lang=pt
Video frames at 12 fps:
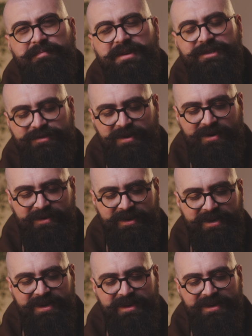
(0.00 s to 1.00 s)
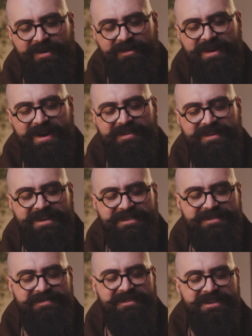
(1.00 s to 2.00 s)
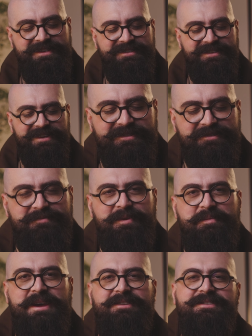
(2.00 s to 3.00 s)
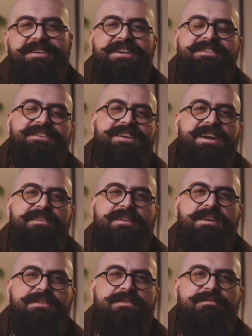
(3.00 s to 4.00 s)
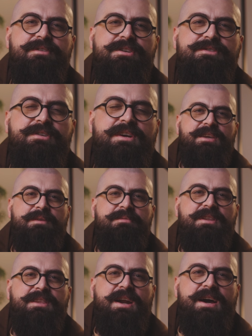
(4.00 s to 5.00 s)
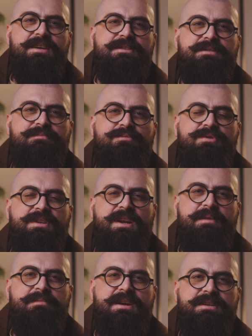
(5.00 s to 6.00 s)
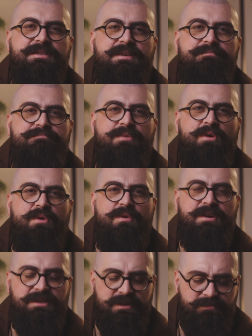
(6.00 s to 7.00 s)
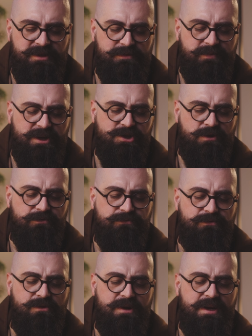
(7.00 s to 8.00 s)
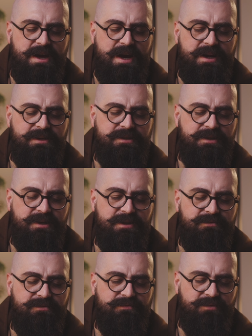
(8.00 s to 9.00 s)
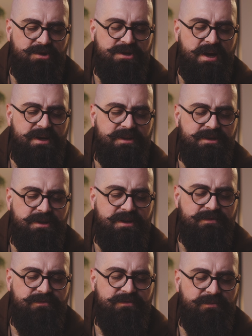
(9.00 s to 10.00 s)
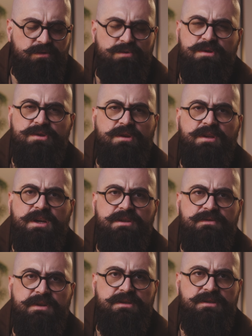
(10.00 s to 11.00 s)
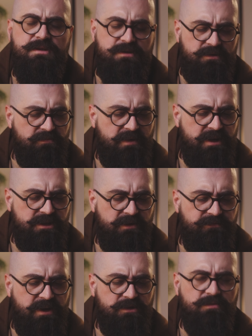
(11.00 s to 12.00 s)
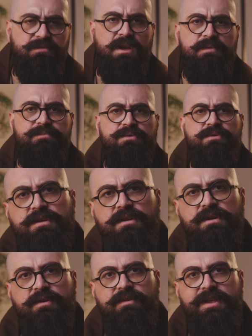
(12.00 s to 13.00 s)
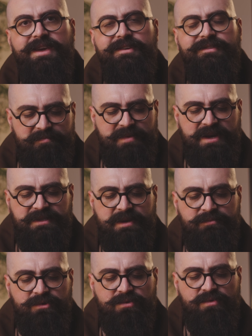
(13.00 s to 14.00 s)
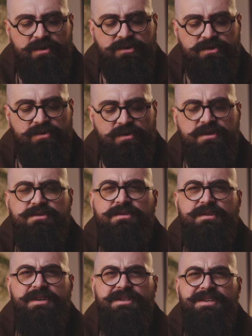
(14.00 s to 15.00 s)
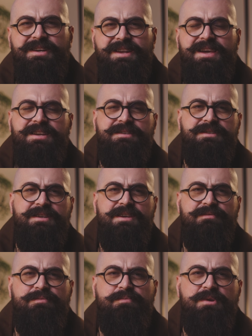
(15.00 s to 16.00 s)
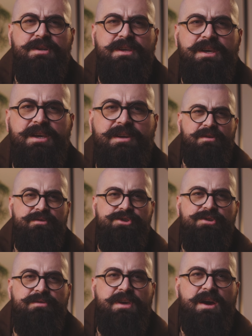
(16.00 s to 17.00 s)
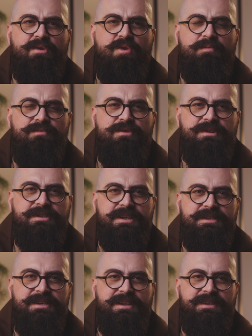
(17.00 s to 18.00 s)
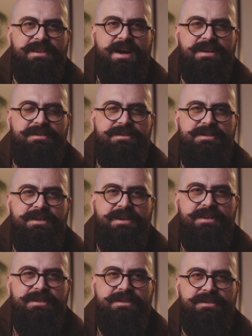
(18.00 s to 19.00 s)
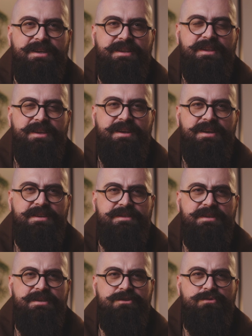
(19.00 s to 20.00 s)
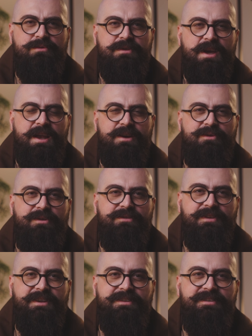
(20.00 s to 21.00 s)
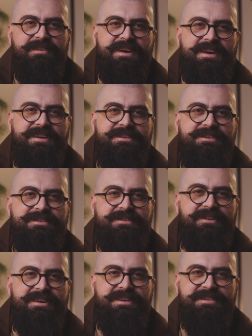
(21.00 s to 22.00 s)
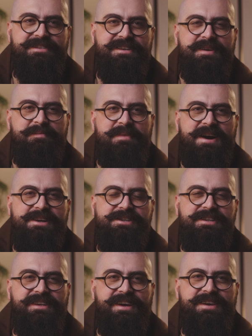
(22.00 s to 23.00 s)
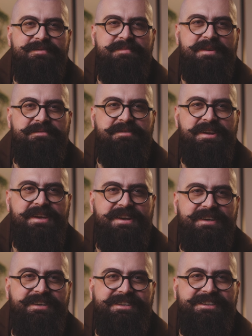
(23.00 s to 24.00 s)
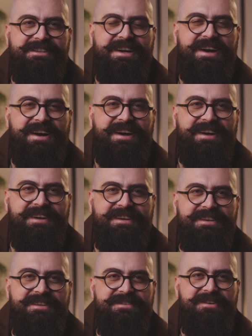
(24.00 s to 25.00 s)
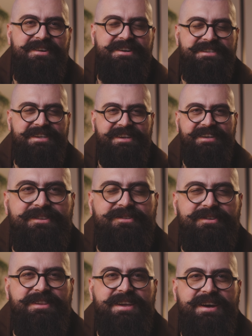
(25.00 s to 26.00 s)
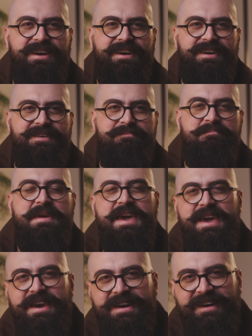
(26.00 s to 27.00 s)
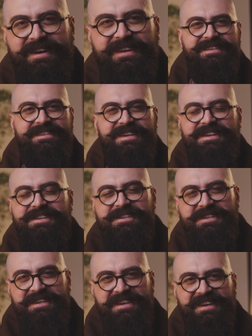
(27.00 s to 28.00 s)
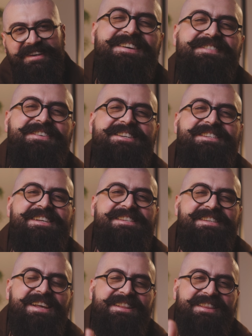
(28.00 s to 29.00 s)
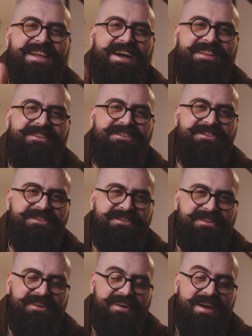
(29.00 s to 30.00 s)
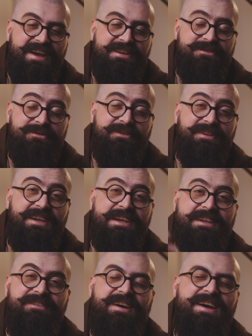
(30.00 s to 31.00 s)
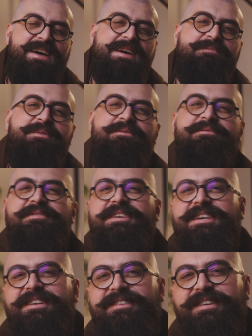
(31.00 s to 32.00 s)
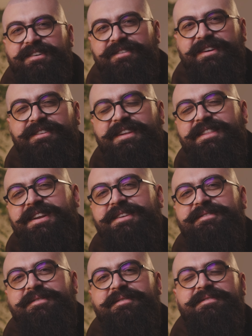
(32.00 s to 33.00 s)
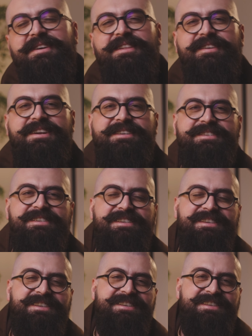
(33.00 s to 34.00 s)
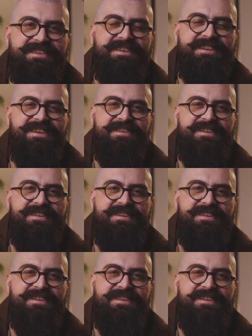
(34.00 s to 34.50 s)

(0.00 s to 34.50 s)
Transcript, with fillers: com o pessoal aqui ao gravar esse vídeo uns momentos antes de gravar esse vídeo, que me traz muita lembrança boa simplesmente ao folhar esse livro. Eu já li esse livro duas ou três vezes, mas já faz um tempo que não leio. Mas é muito gostoso de ler esse livro porque eu digo que é como você sentar-se diante de Santa Teresa e escutá-la contando as histórias. Imagina aí uma freira já idosa, toda meiga, santinha, e você sentado junto com ela escutando: "Ah, meu filho, quando eu entrei no convento era assim. Quando